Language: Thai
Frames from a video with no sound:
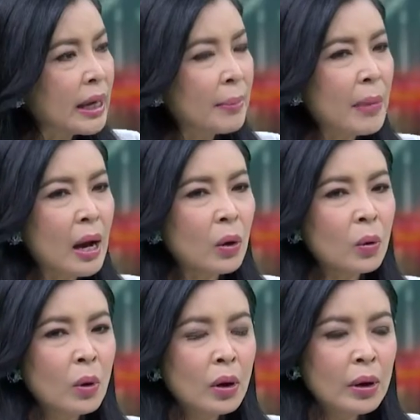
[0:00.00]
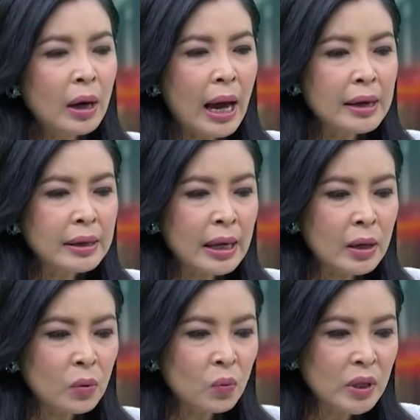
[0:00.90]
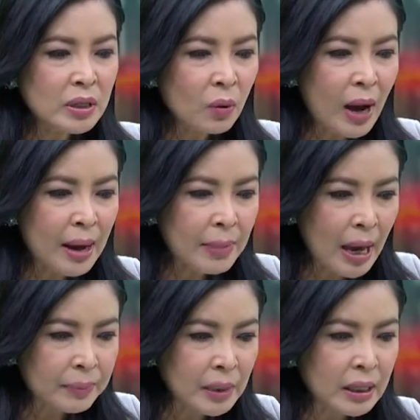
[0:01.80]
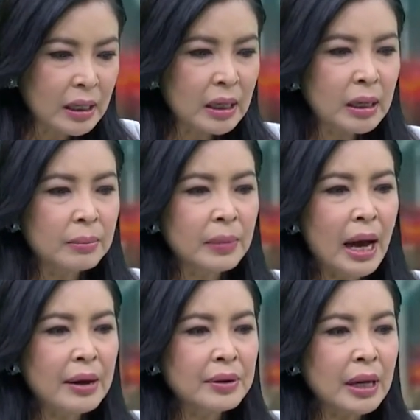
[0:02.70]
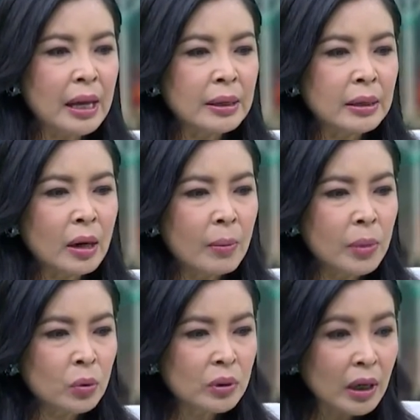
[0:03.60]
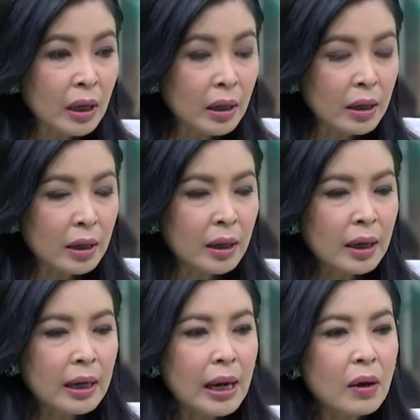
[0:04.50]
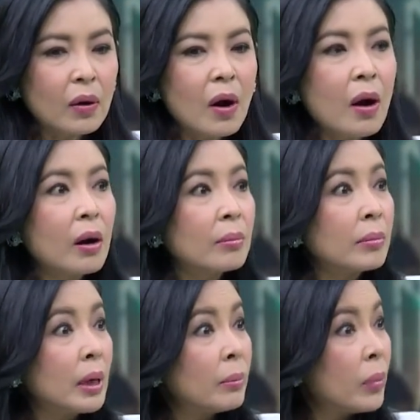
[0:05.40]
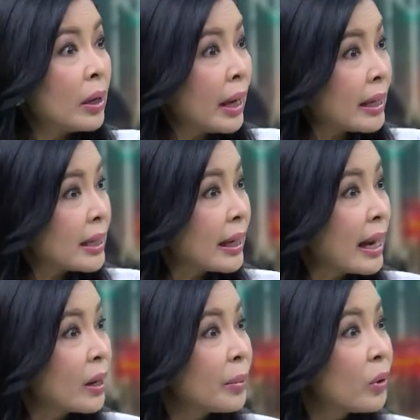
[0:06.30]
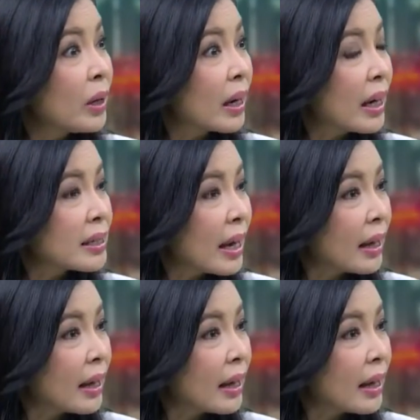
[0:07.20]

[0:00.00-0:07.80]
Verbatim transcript: อนกับเอาการเรียนวิศวะแบบเดิมการเรียนคอมพิวเตอร์แล้วก็เหมือนบริหารจัดการเข้าไปด้วยเหรอคะอา